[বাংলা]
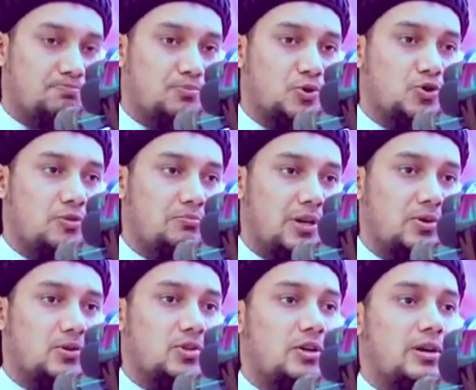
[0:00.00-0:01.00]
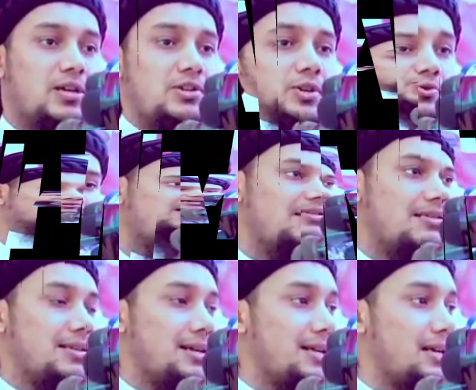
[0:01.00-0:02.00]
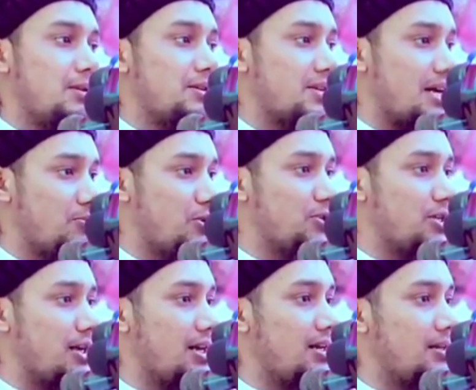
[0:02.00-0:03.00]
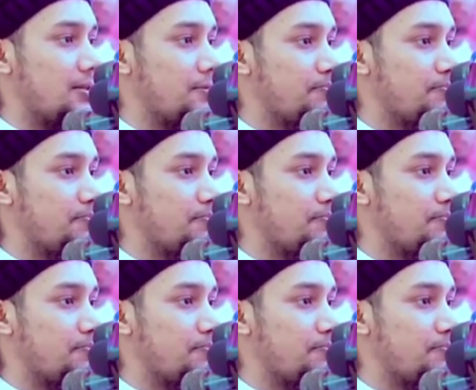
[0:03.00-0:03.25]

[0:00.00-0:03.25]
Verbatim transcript: প্রথম মেহনত হওয়া কিসের উচিত আজকে থেকে নামাজ ছাড়বো ইনশাল্লাহ